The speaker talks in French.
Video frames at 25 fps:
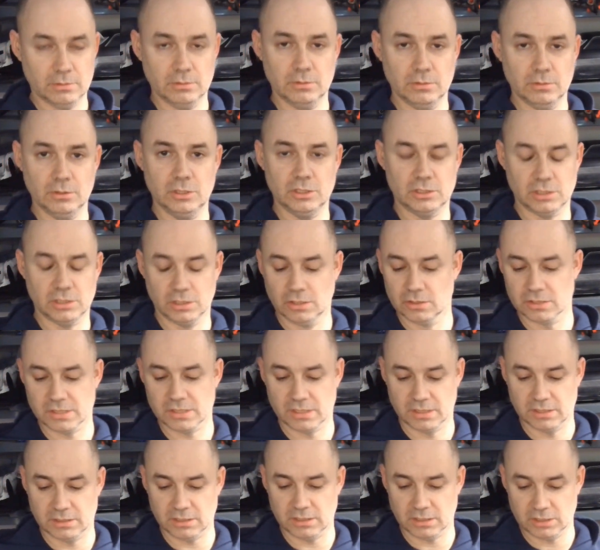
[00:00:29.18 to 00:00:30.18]
il était dans
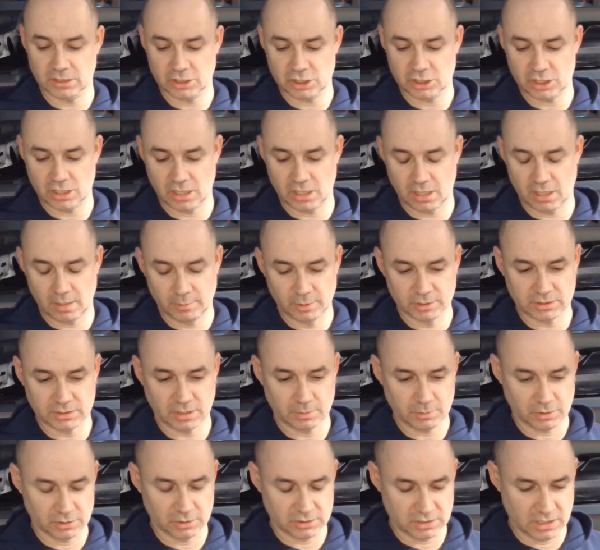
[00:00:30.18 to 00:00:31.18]
un état déjà
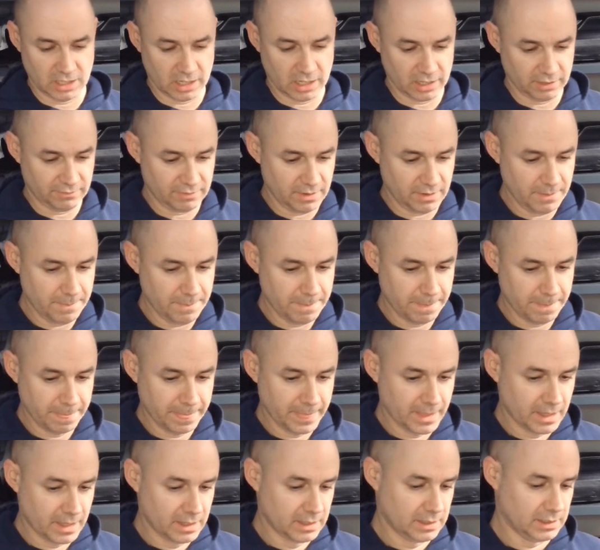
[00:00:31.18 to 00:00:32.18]
lamentable quand il est arrivé.
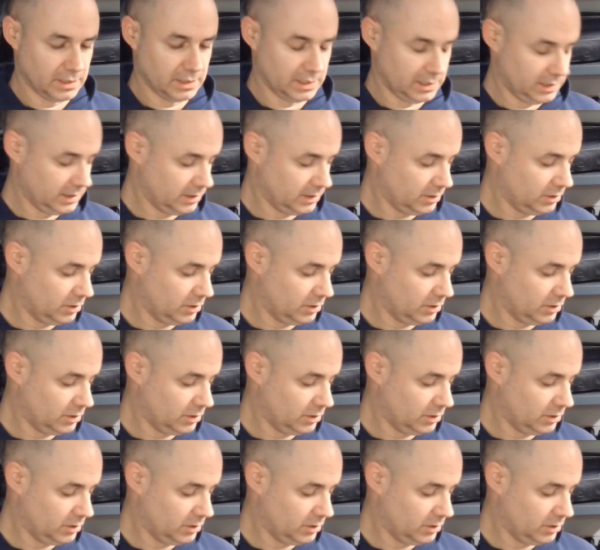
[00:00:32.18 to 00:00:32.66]
Et